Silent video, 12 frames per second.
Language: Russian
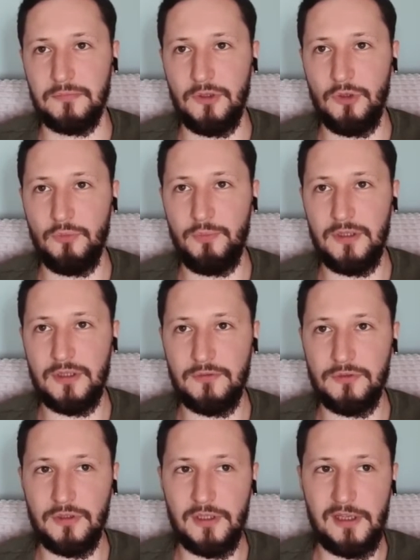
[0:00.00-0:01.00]

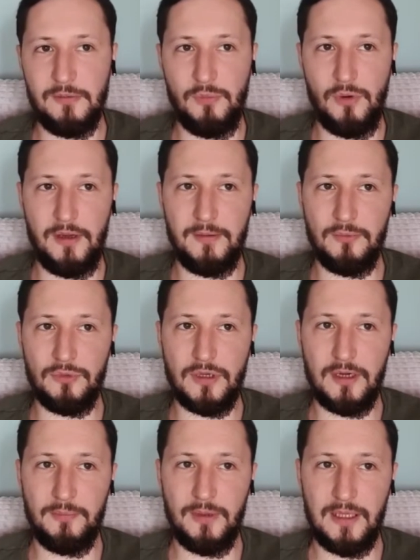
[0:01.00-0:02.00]
Юпитер все-таки более
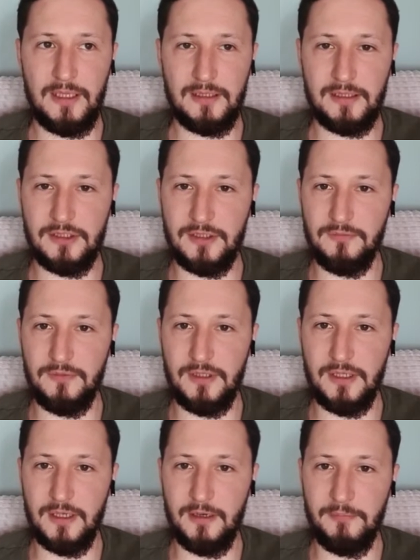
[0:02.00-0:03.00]
мудрая планета, чем
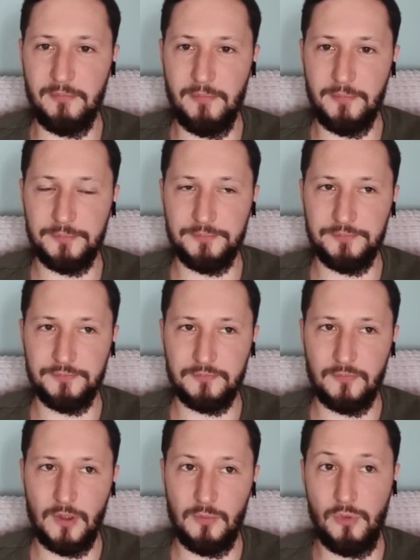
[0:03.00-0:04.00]
Венера.
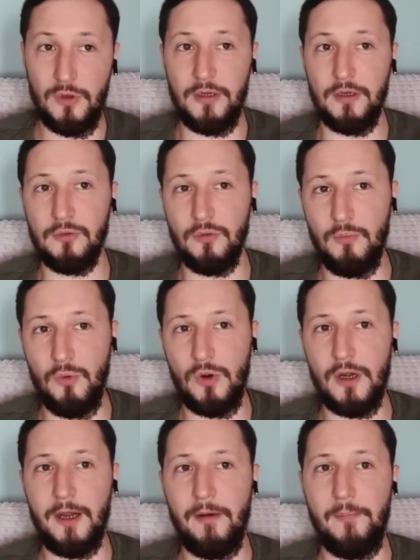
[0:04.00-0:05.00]
Более
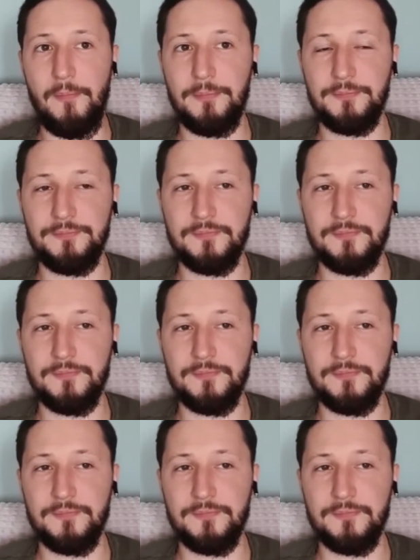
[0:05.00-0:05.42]
глубокая.